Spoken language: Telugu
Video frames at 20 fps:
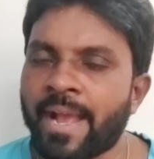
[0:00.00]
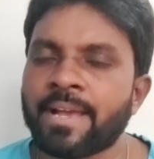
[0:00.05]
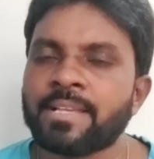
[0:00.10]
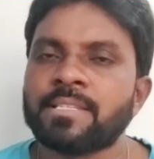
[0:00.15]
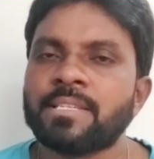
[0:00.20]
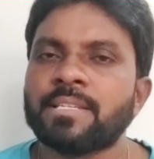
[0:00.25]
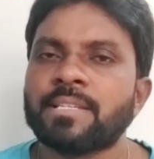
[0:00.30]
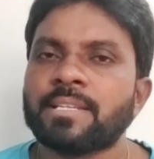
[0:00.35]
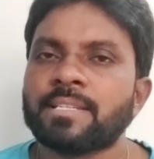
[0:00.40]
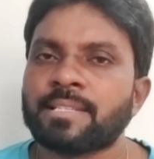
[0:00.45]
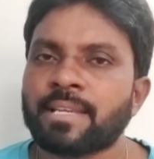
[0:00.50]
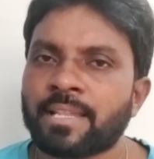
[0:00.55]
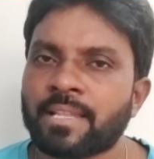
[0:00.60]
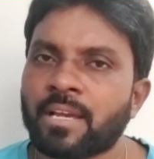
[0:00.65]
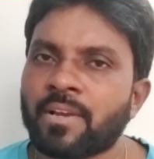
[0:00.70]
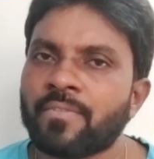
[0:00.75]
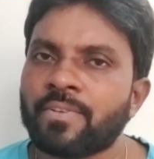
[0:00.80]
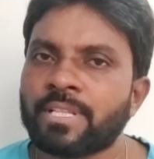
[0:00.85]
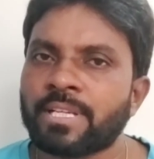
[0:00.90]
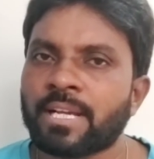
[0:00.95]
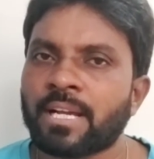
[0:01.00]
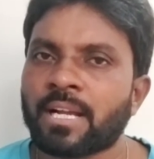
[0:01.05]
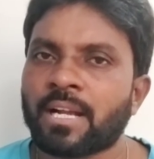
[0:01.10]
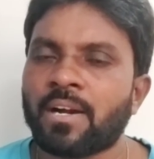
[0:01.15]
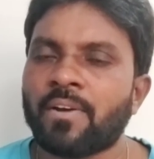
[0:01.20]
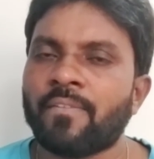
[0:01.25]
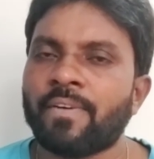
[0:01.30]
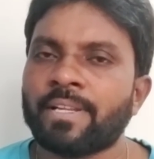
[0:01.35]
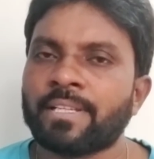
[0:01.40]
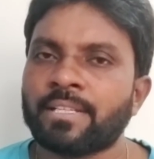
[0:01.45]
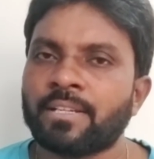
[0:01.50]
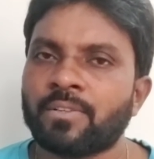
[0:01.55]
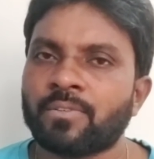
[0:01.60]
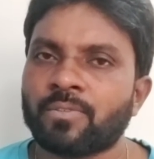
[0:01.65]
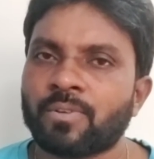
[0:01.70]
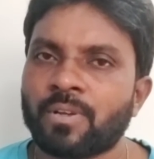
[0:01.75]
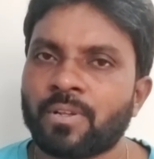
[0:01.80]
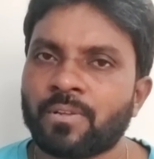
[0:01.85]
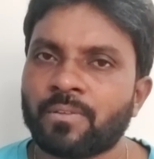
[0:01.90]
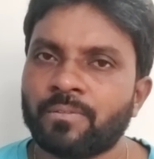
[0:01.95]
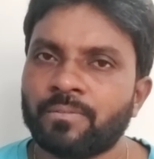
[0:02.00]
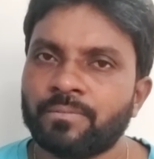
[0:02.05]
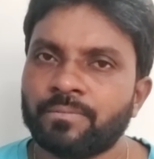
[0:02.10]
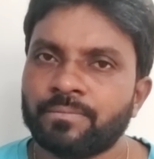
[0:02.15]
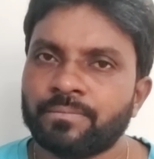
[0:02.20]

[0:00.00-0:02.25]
యాజ్ ఇట్ ఈస్ యథావిధిగా కావాలి అంటున్నారు